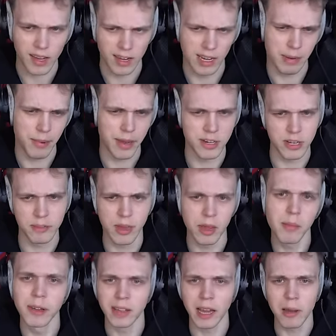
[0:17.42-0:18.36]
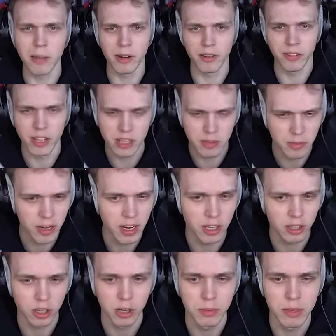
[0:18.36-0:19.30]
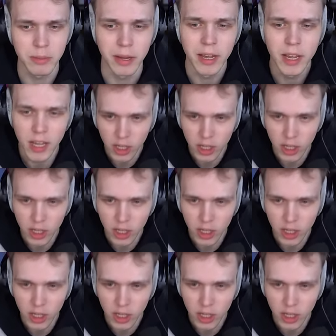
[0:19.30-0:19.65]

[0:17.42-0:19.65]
A niech będzie, miejmy timer, wiedzmy ile to robimy